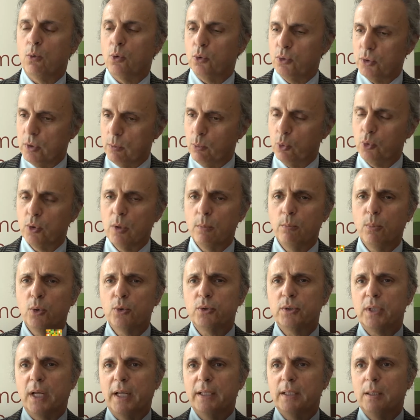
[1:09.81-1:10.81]
un contributo
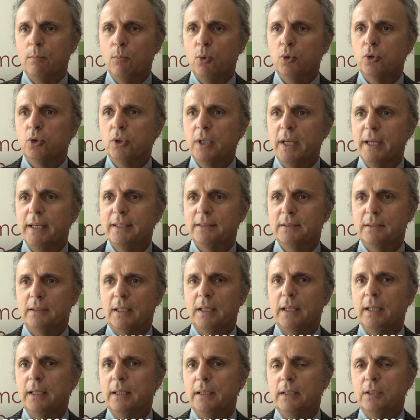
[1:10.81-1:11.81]
importante in modo da
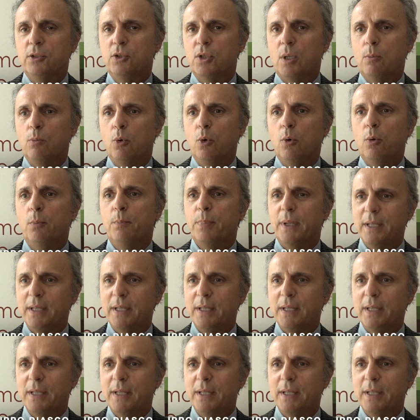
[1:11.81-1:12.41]
essere diciamo,